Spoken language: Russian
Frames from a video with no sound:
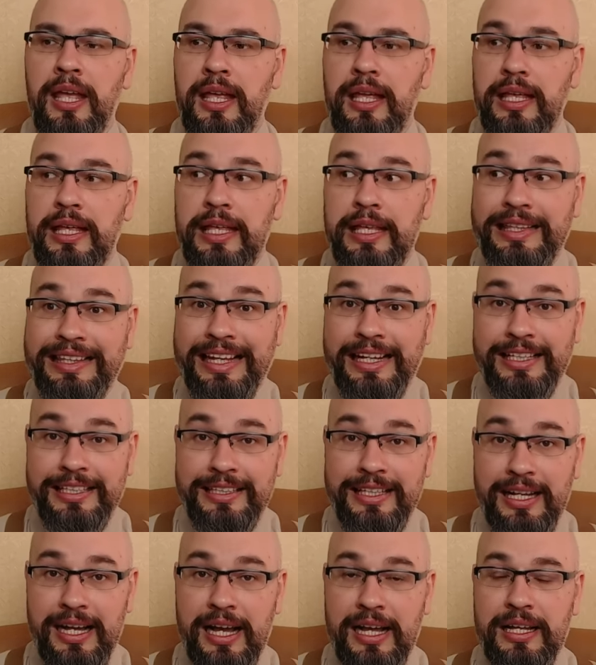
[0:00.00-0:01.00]
и так
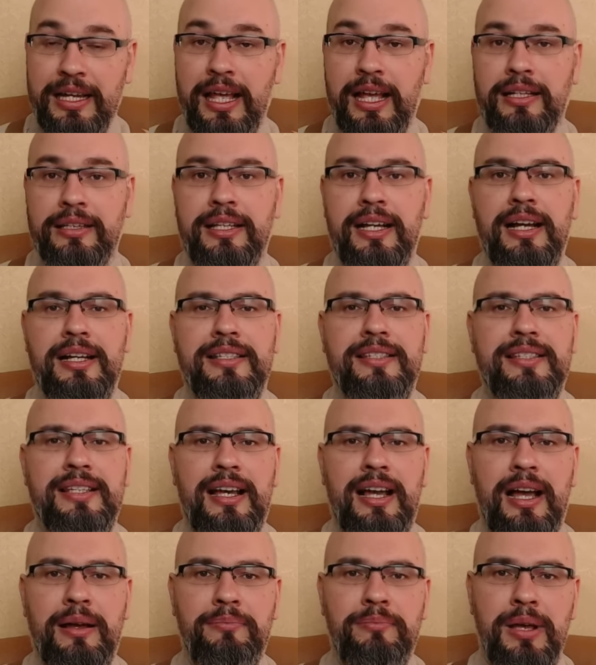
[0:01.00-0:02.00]
далее, да, с
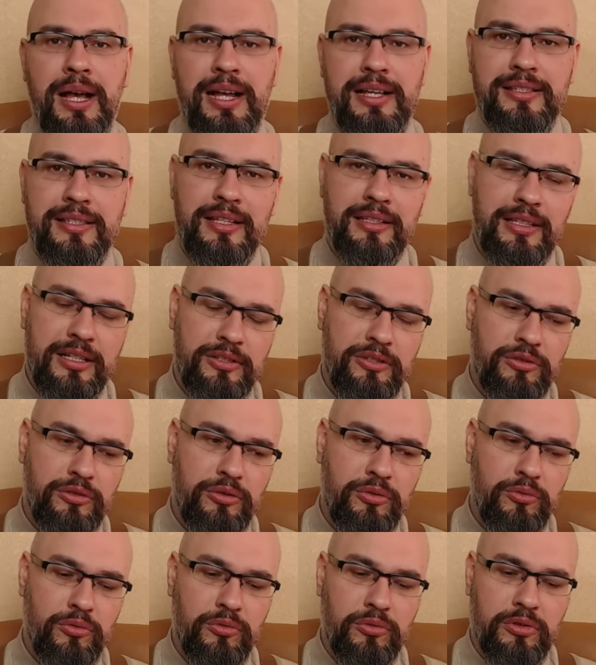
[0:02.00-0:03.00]

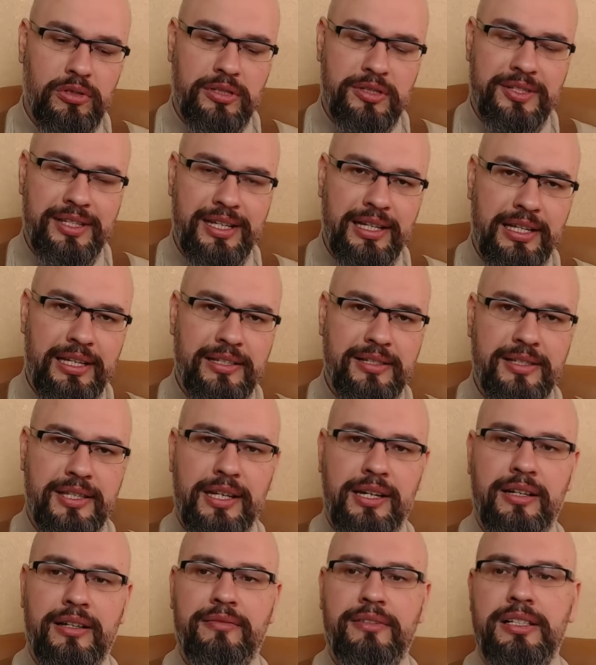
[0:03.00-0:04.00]
обязанностью
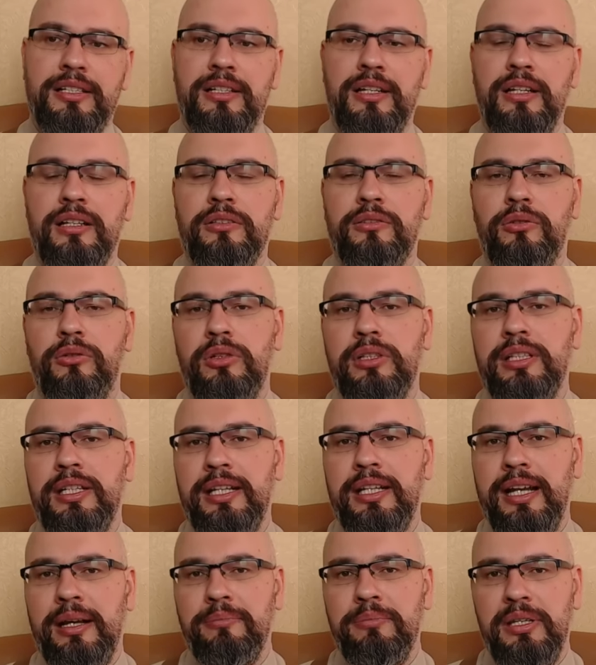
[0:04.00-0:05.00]
зарегистрировать
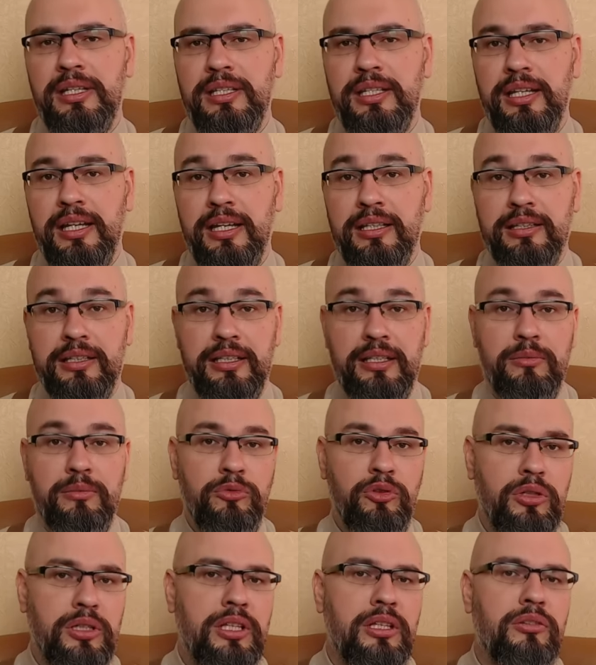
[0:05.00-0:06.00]
электронный кабинет и
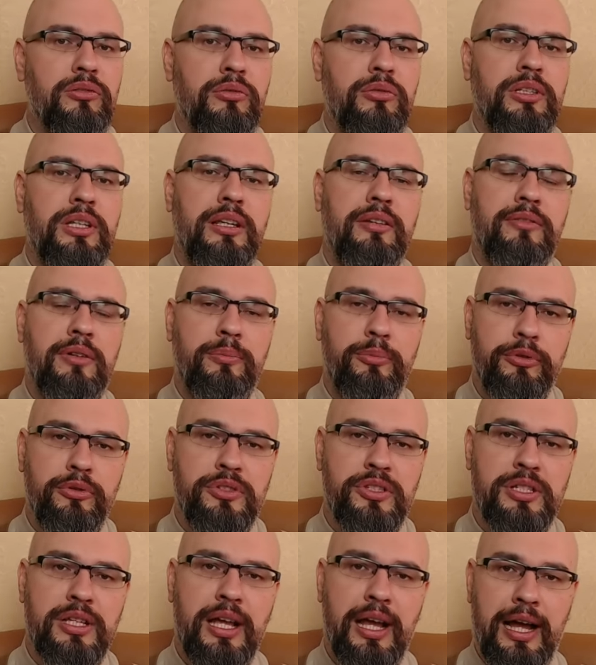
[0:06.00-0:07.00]
многие другие
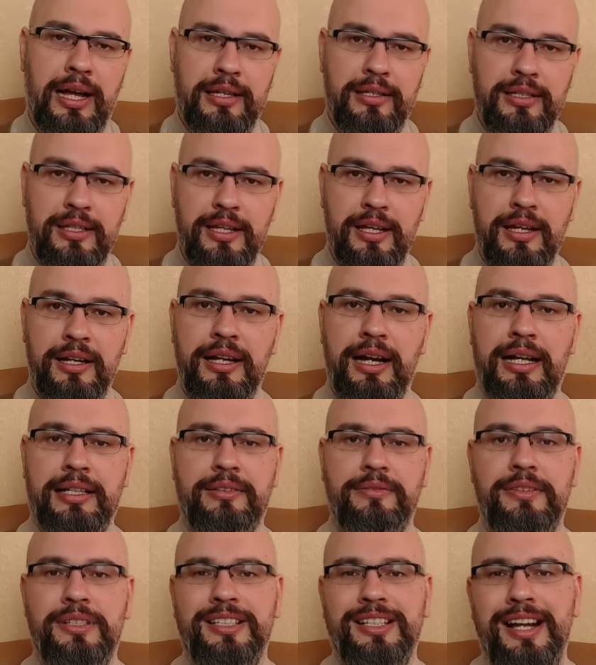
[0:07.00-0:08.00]
вопросы, они
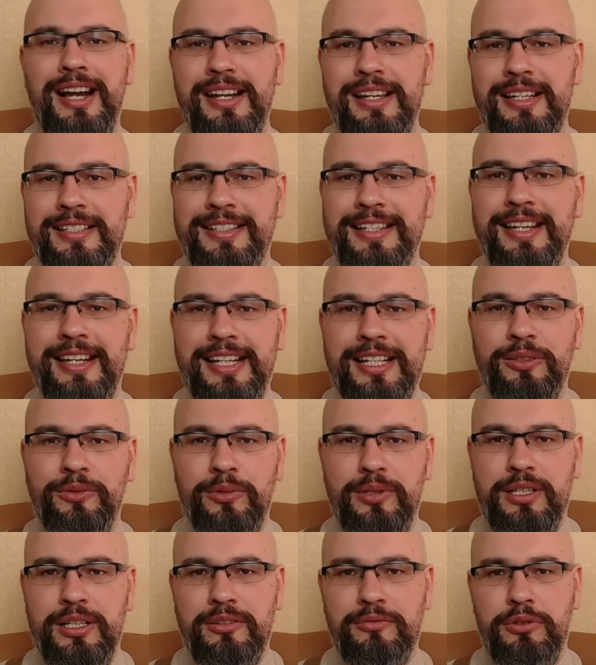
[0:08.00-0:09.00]
отвергали те,
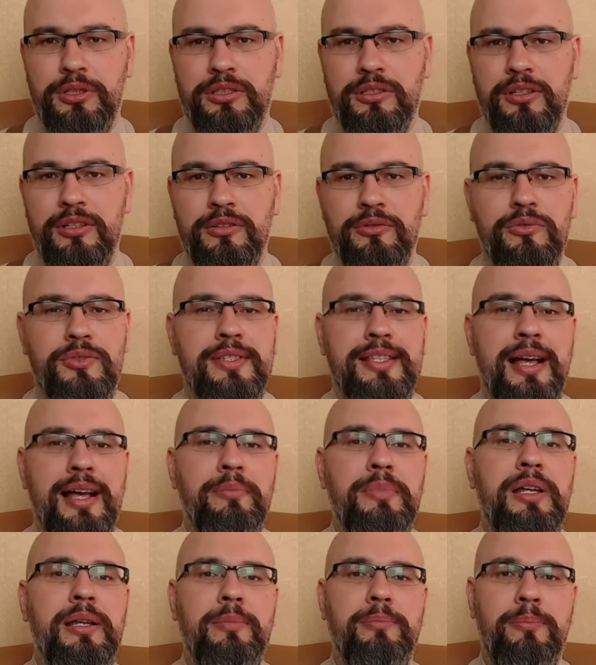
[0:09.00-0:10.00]
которые вот ну,
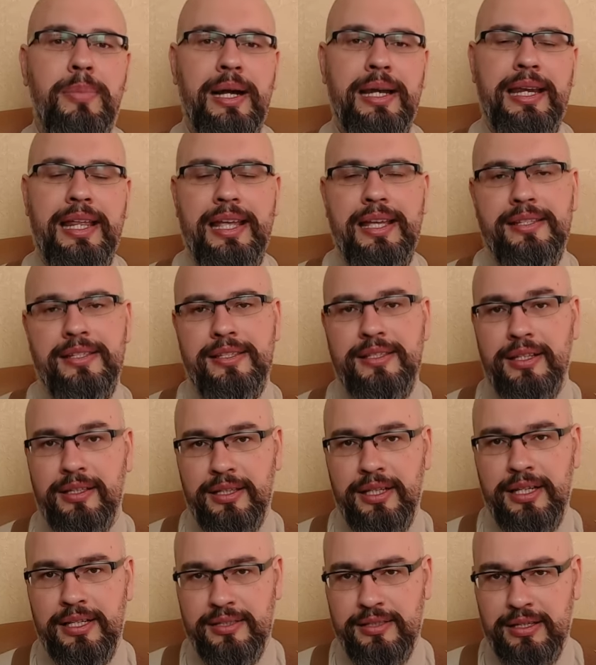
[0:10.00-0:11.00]
самые
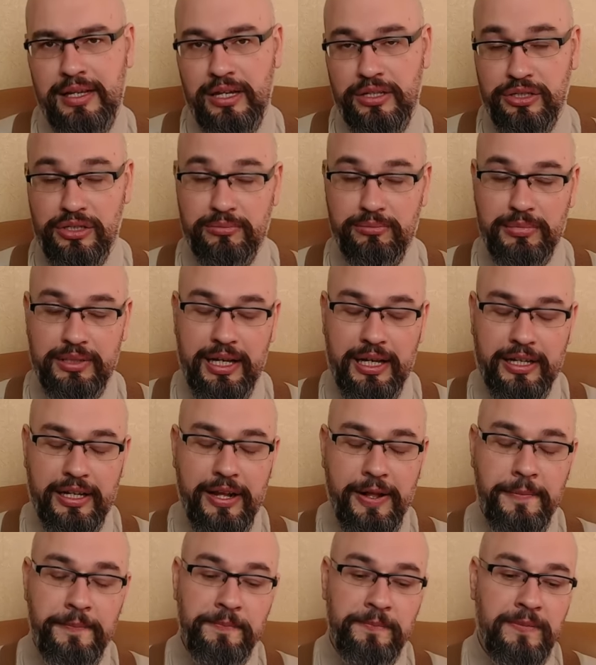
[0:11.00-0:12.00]
болезненные, скажем так.
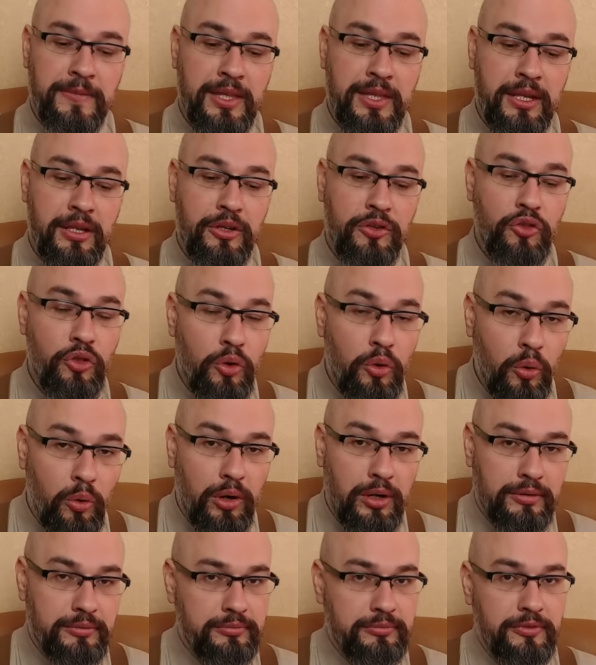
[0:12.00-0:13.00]

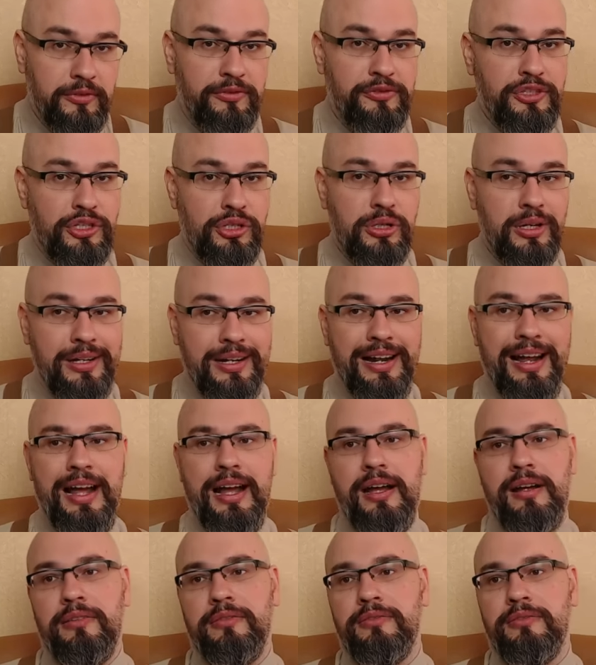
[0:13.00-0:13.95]
Но вчера,